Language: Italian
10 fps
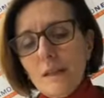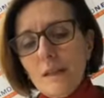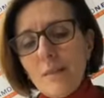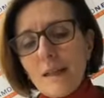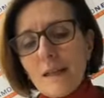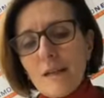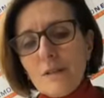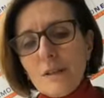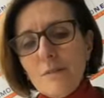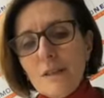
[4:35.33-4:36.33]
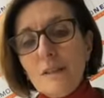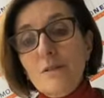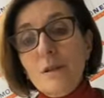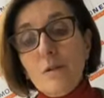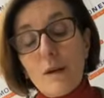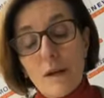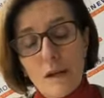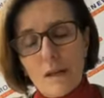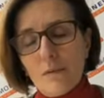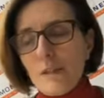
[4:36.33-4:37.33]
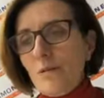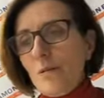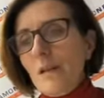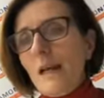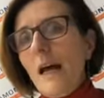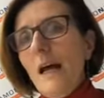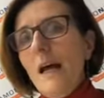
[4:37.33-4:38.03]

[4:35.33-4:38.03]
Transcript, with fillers: di, mettere la nostra amministrazione in, quel, in quest'ottica.